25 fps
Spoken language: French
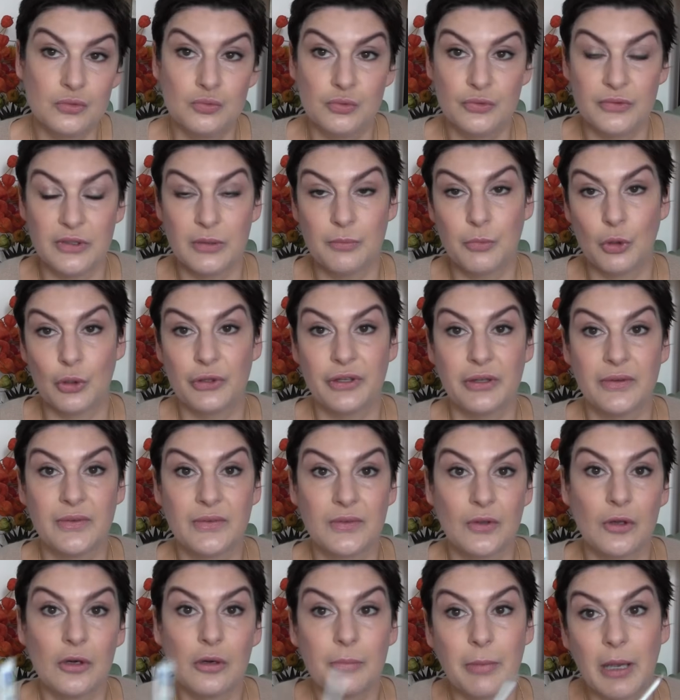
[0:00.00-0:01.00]
vous pouvez le porter
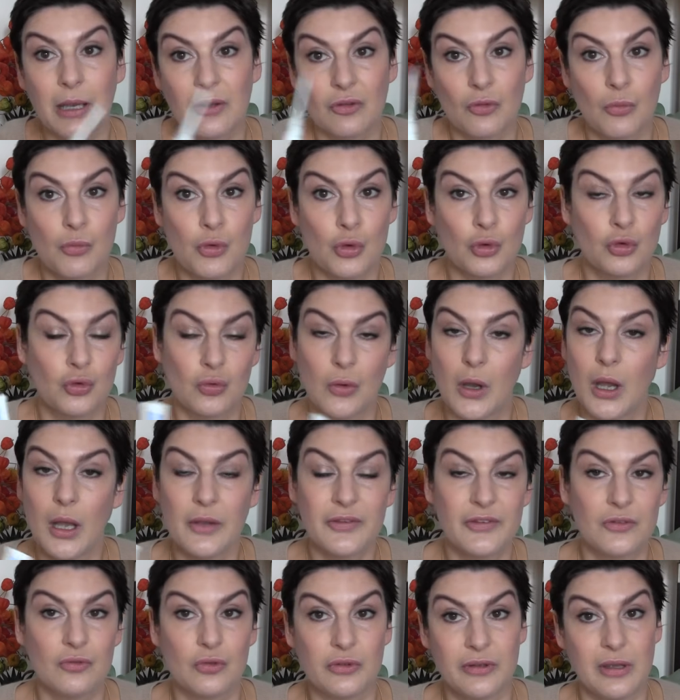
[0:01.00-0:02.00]
seul par exemple le
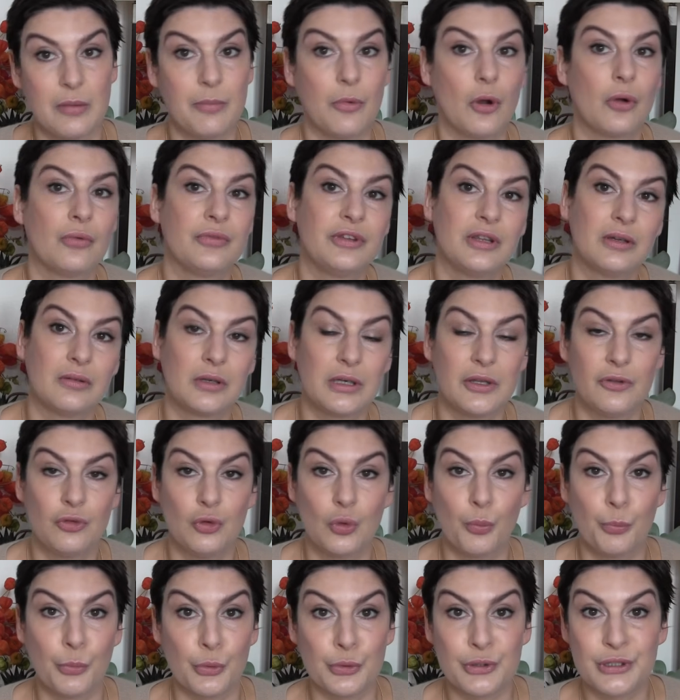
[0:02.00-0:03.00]
soir si vous n'avez pas envie d'avoir les
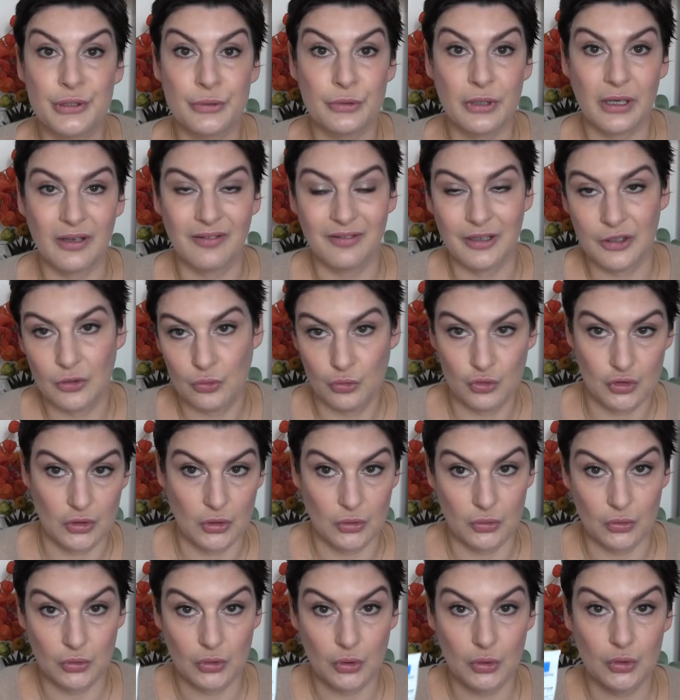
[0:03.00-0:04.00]
yeux pochés au réveil ou ce
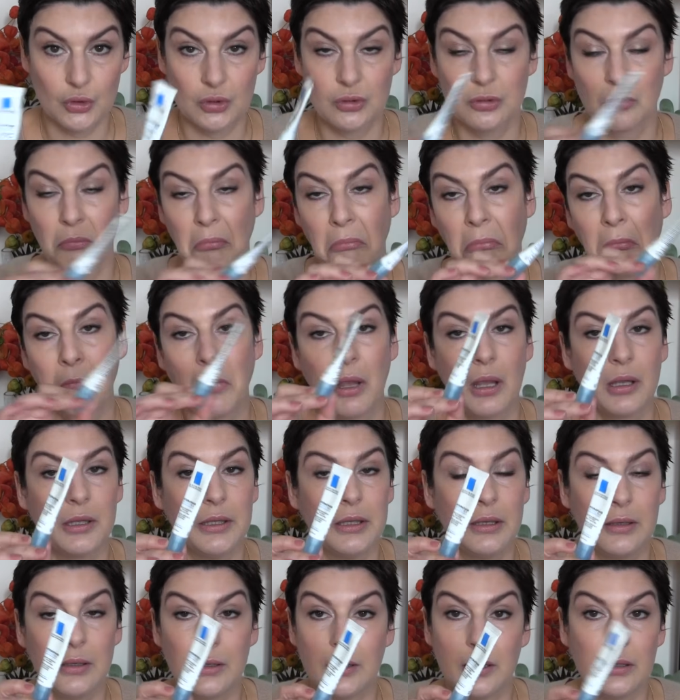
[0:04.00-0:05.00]
genre de truc
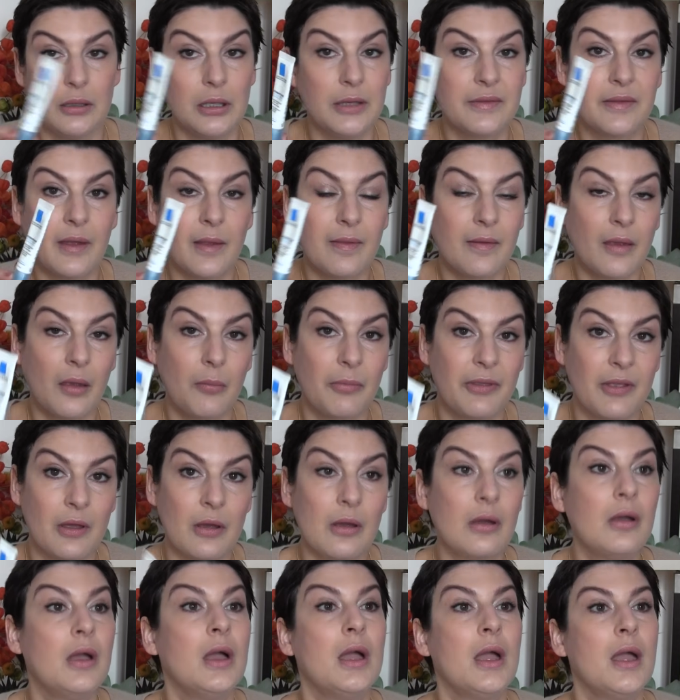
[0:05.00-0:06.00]
il est, très très
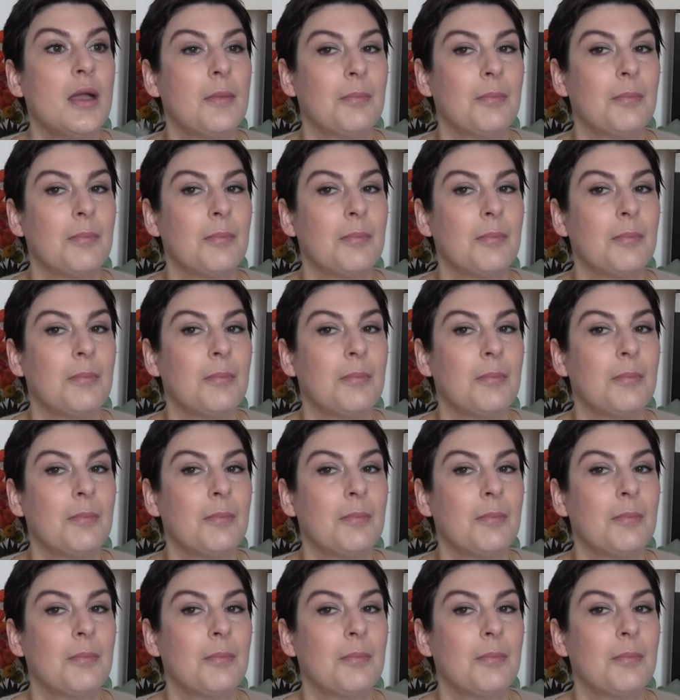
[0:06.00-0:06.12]
bien.